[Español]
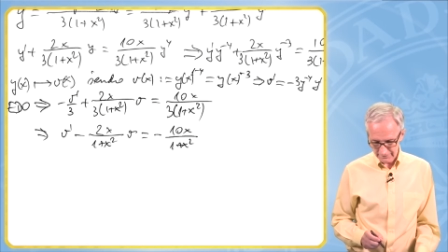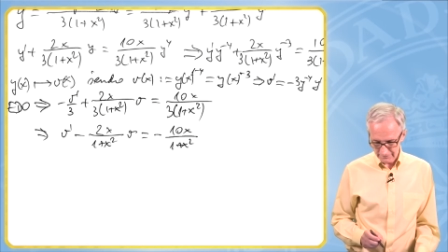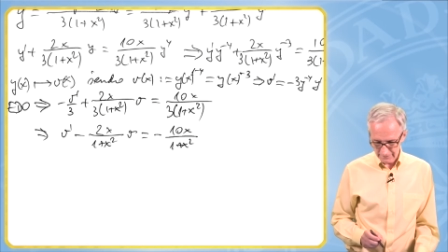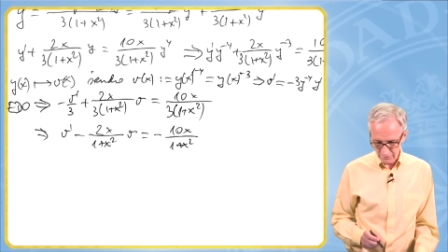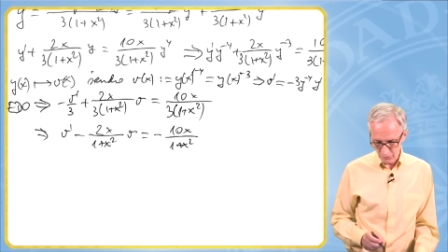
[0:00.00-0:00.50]

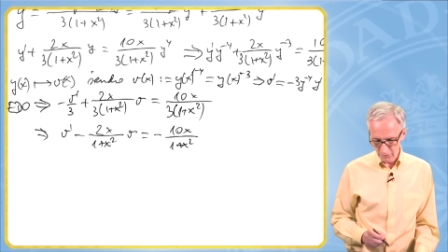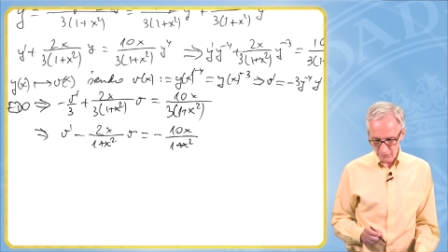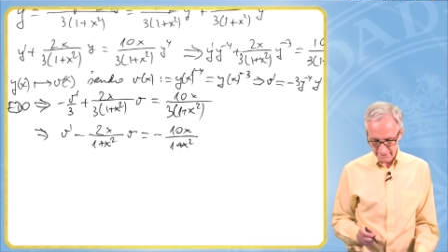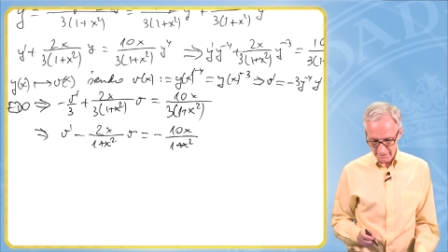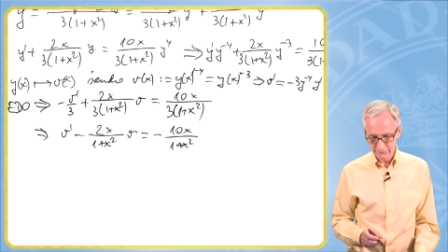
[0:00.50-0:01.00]
y luego
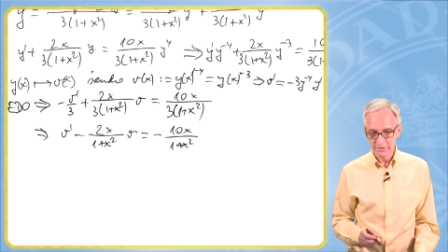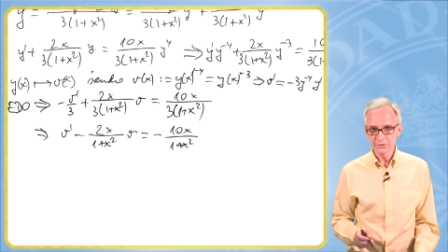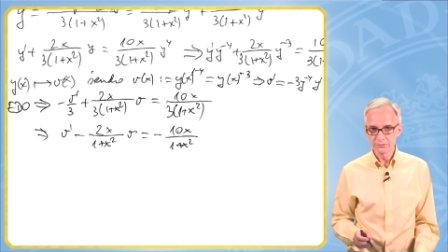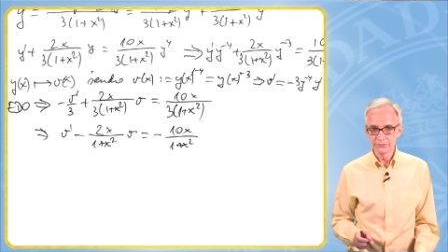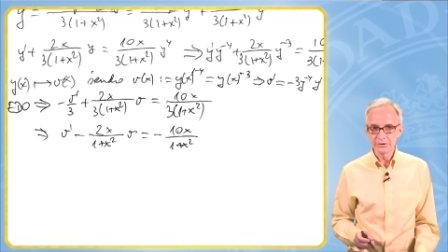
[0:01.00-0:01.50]
hallar una
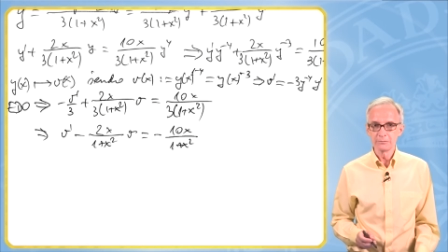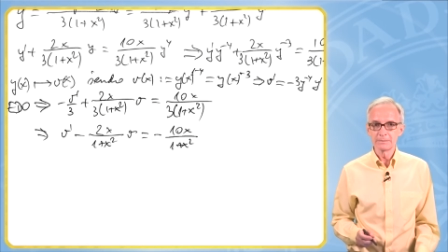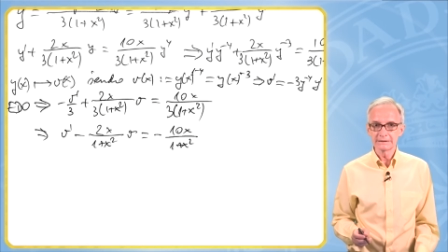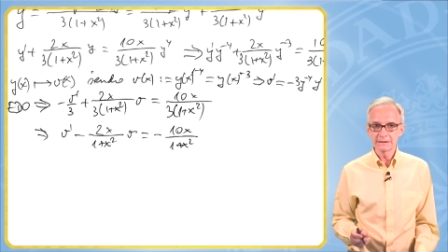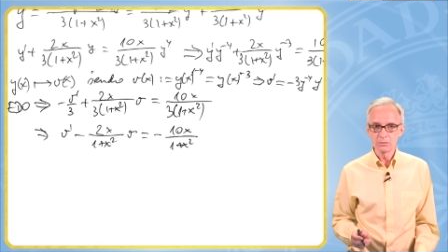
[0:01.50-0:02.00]
solución
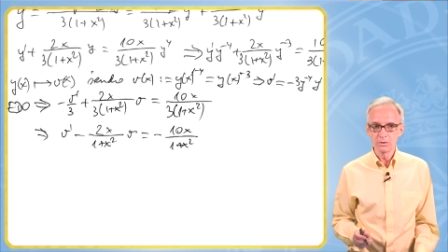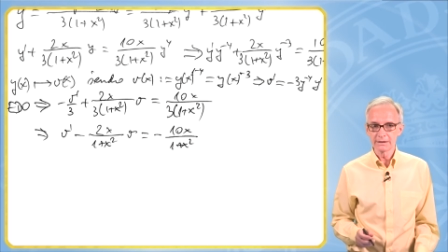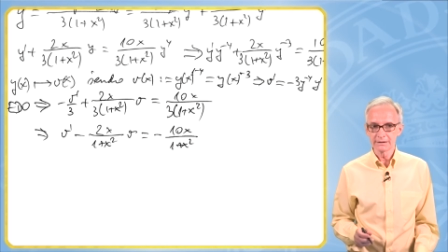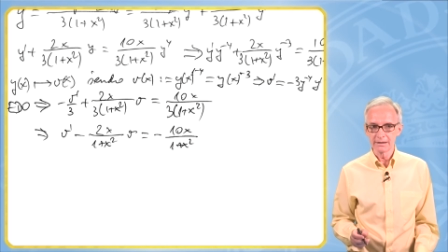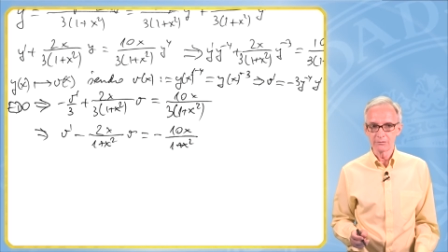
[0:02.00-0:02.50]
particular
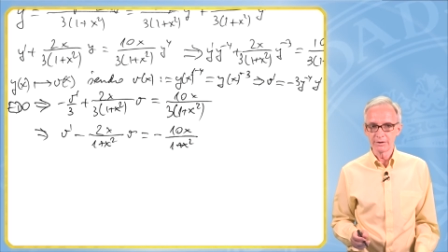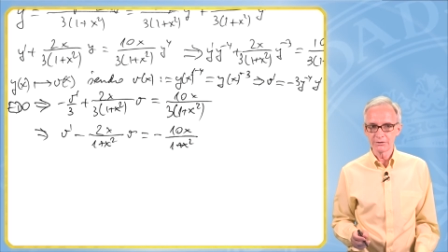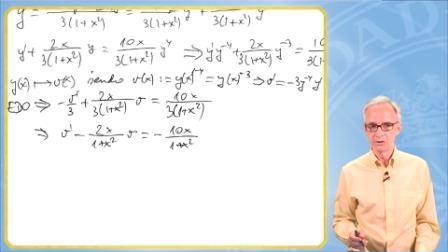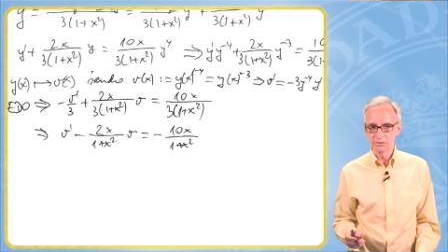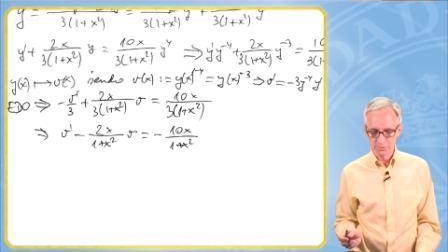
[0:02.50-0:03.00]
de la
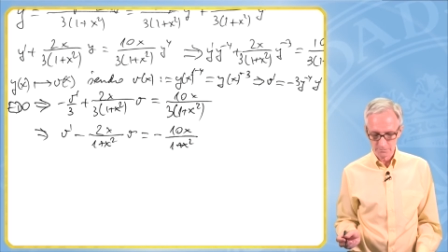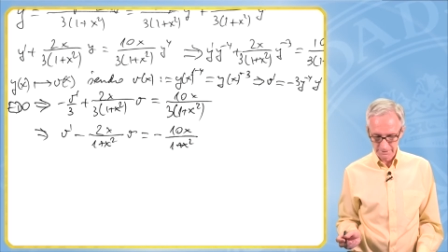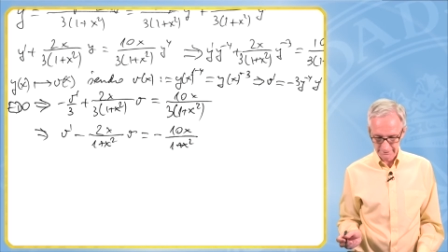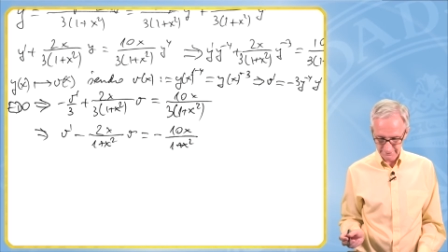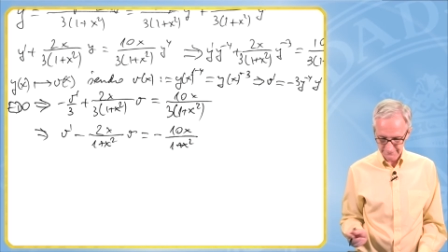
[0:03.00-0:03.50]
ecuación
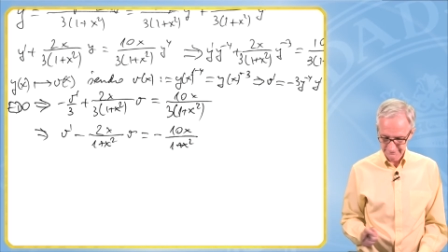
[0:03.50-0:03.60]
completa.